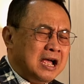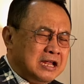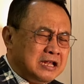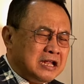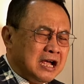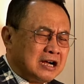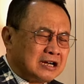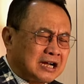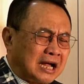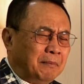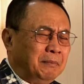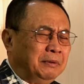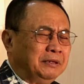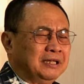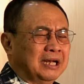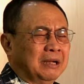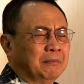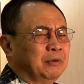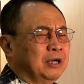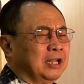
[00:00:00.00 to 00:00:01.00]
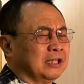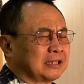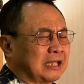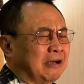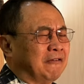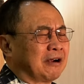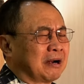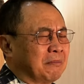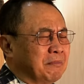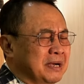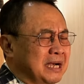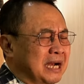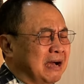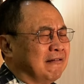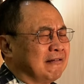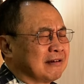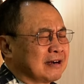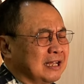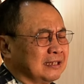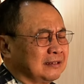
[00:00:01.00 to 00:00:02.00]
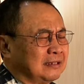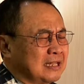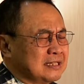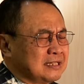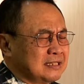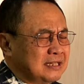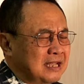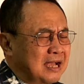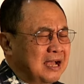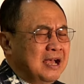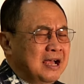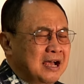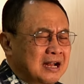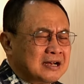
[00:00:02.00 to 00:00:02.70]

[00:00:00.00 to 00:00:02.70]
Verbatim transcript: yang kami tidak boleh tawar-menawar atasnya,